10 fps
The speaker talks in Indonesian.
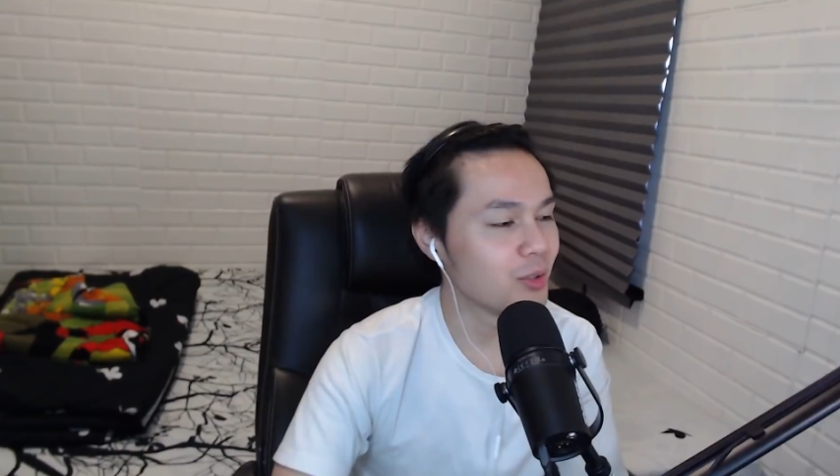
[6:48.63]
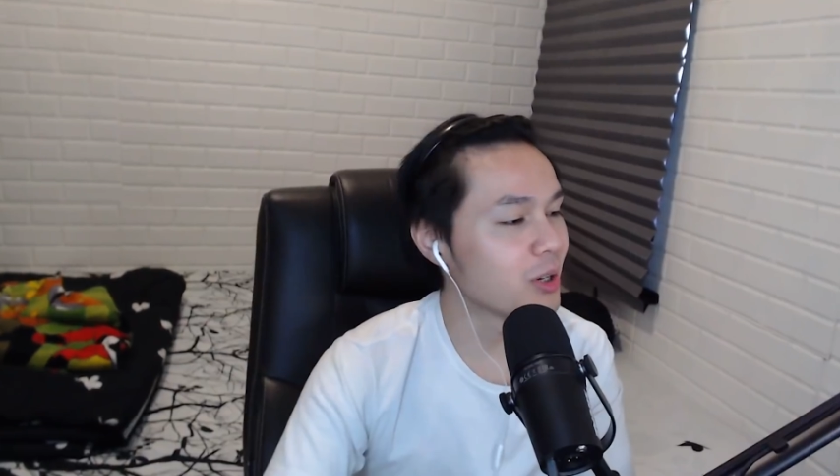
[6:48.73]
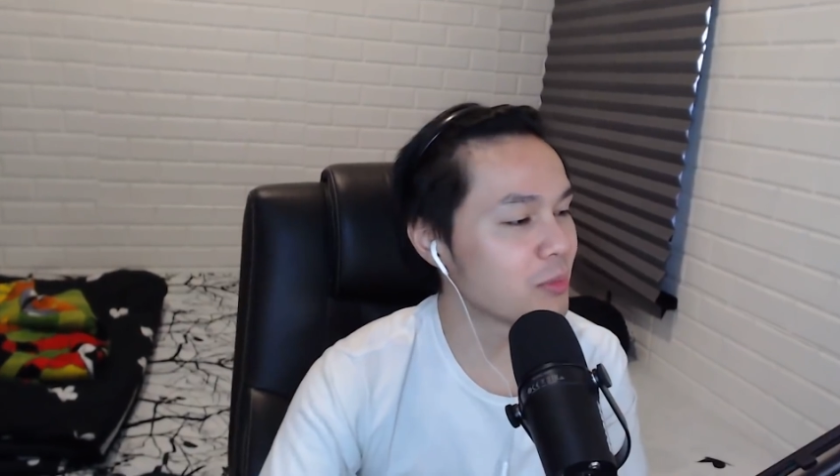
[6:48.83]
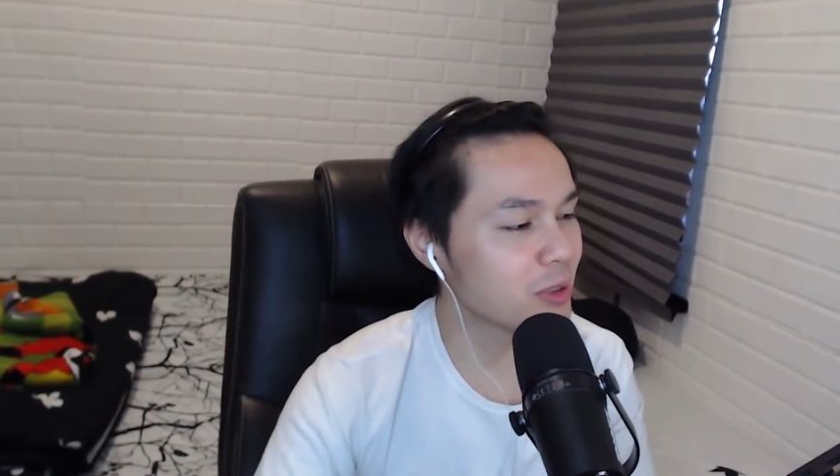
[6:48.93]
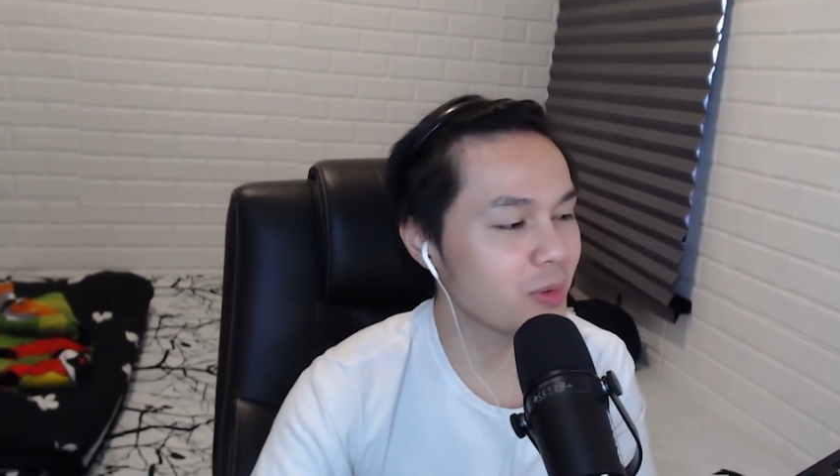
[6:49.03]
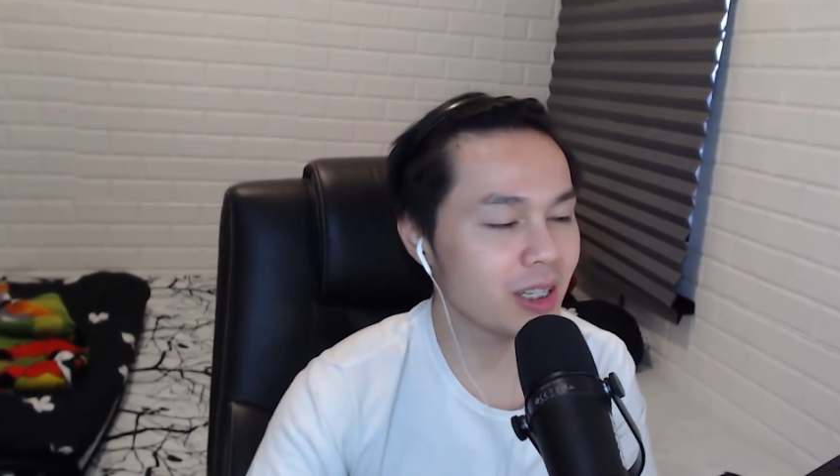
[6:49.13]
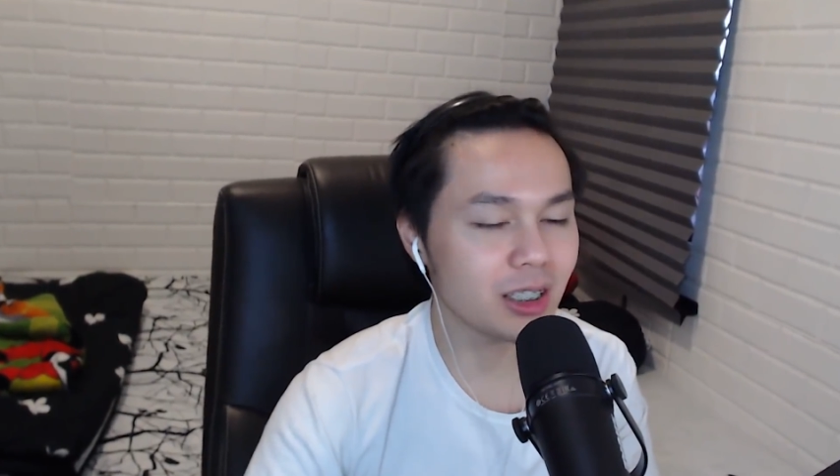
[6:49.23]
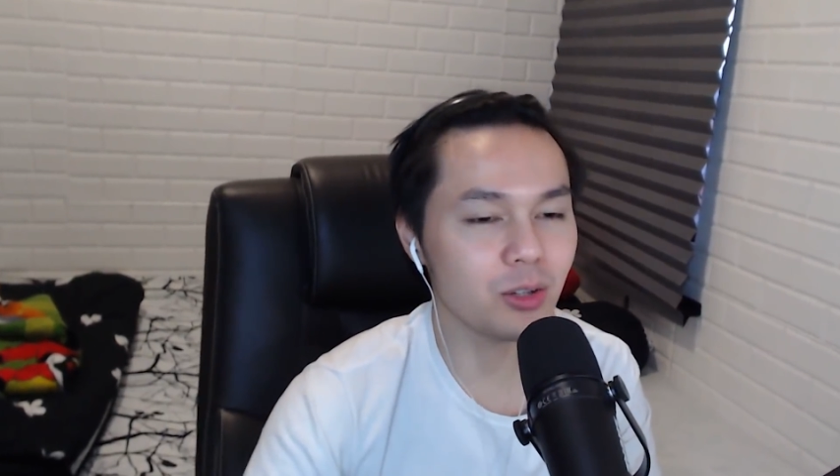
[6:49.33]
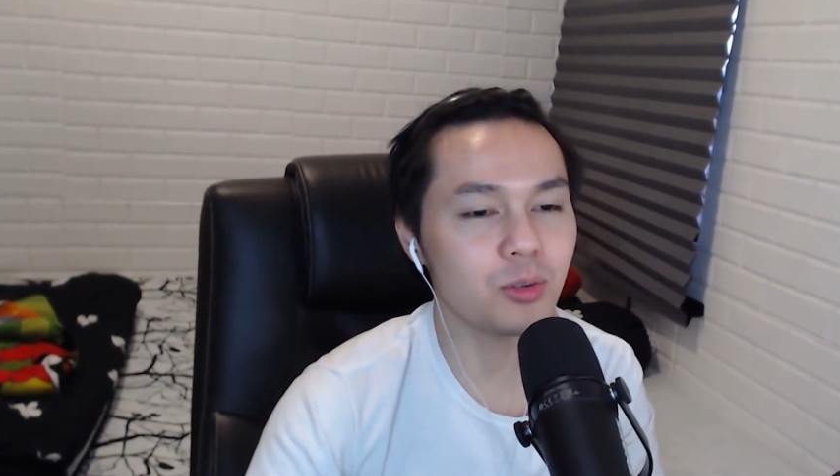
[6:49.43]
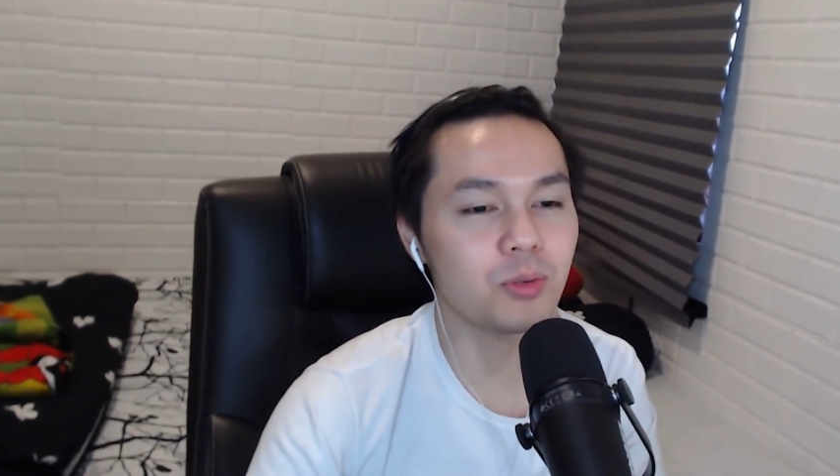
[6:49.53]
2000 sebanyak
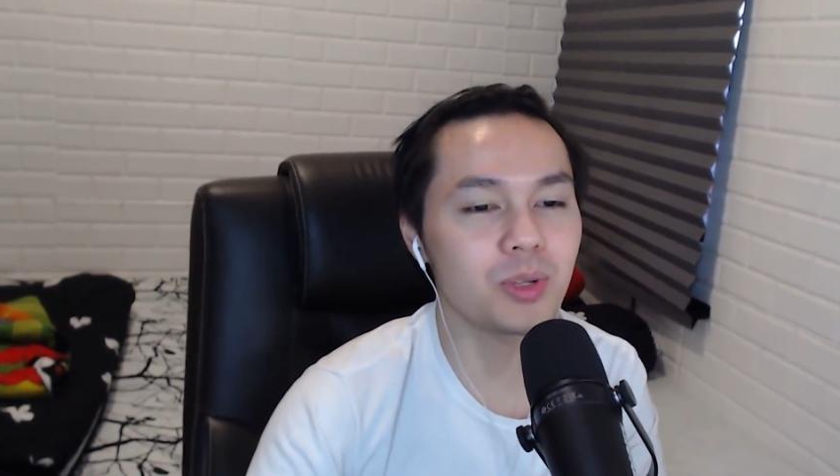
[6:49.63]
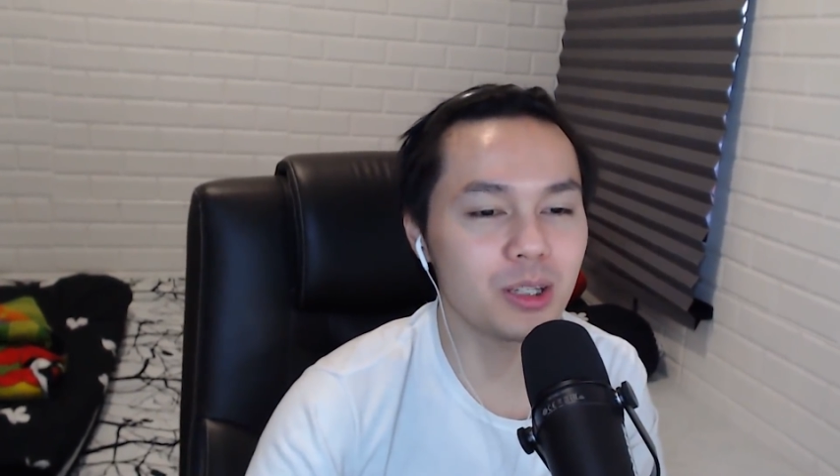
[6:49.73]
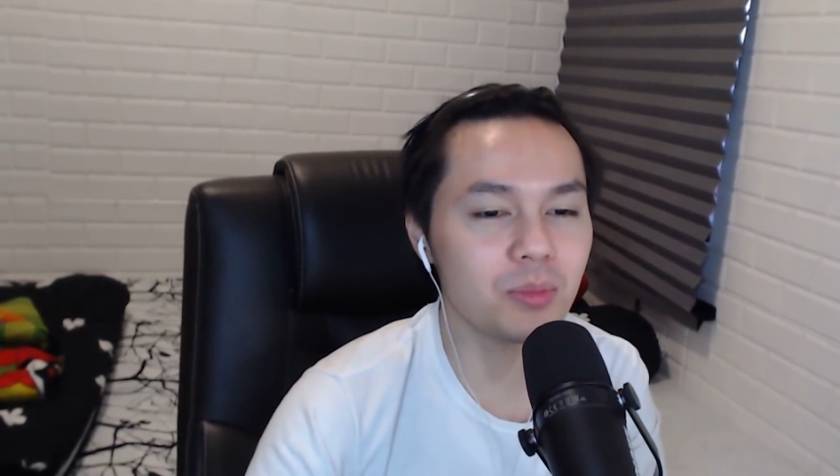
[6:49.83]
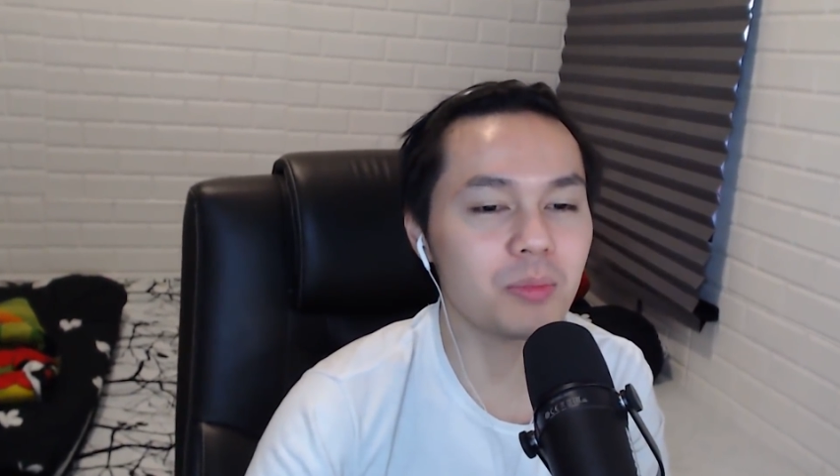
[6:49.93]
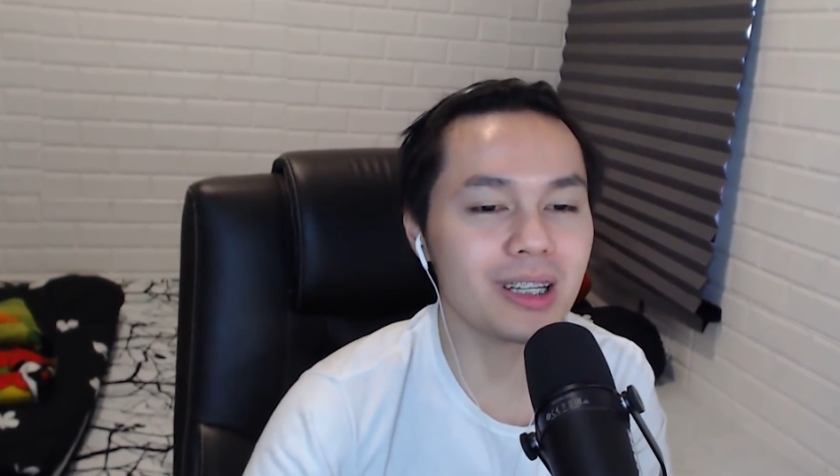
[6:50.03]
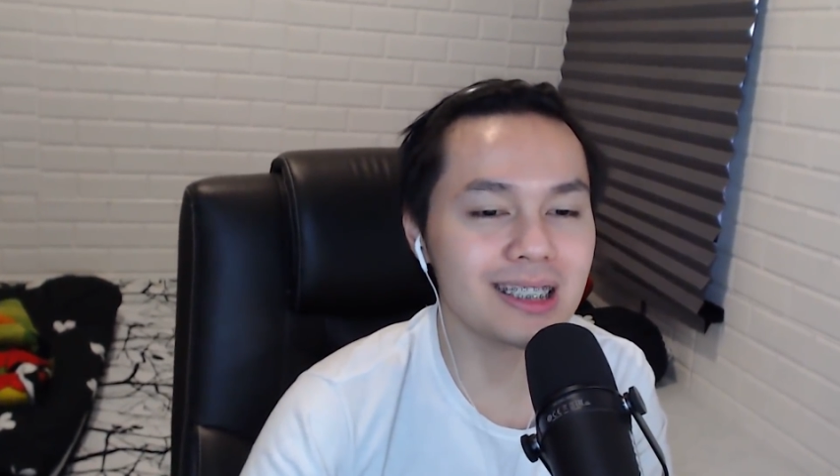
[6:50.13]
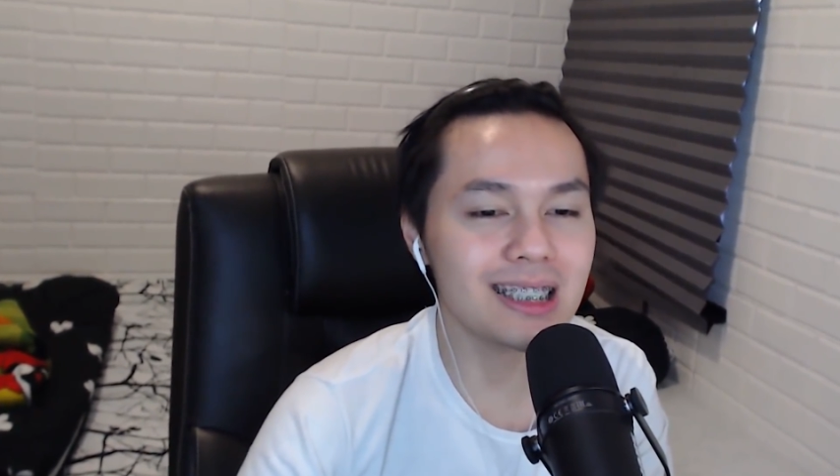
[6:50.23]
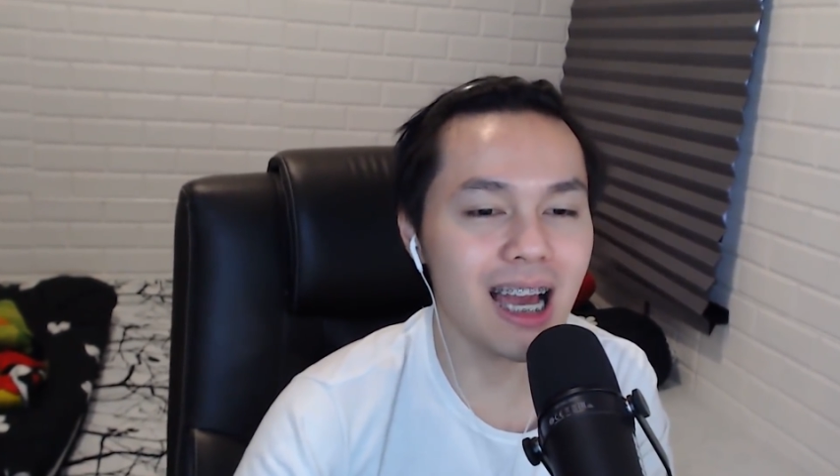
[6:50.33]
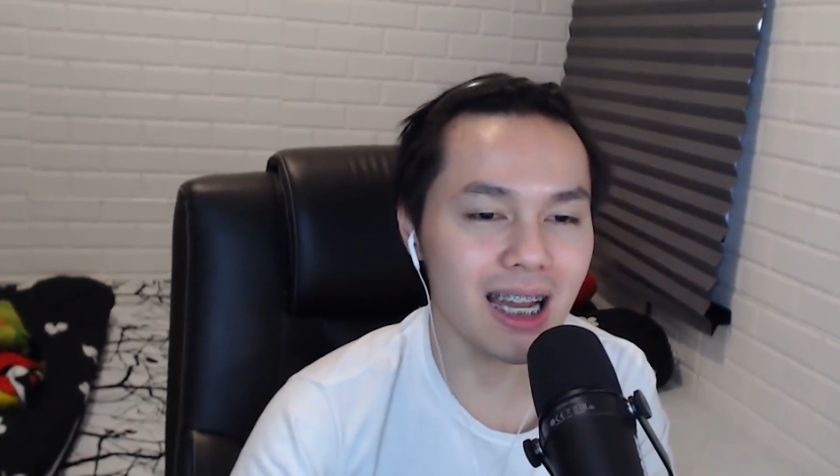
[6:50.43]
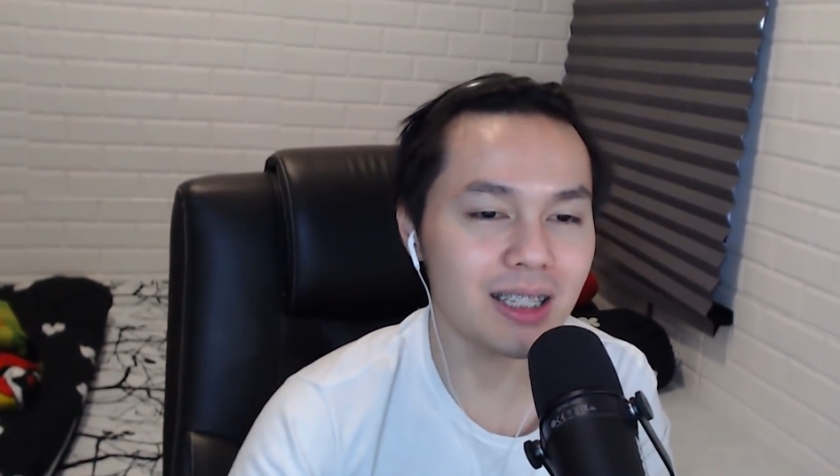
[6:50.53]
itu lu minum sampai
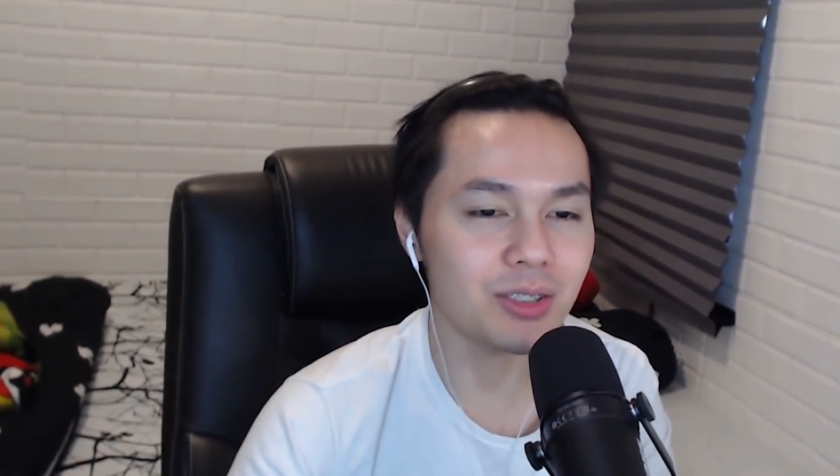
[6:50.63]
kencing darah,